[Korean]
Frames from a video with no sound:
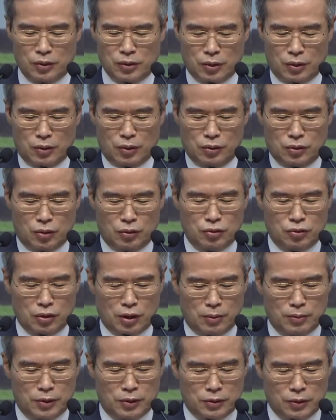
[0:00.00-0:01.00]
서로
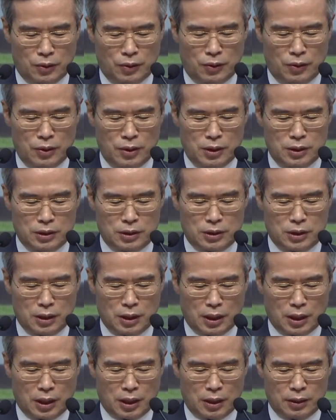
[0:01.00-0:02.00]
존중하면서
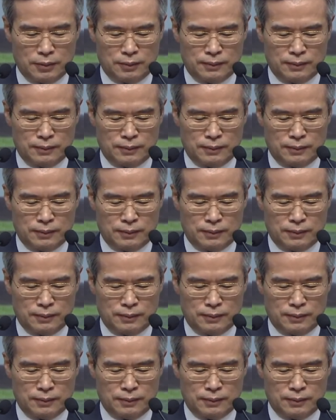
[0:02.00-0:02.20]
지내라.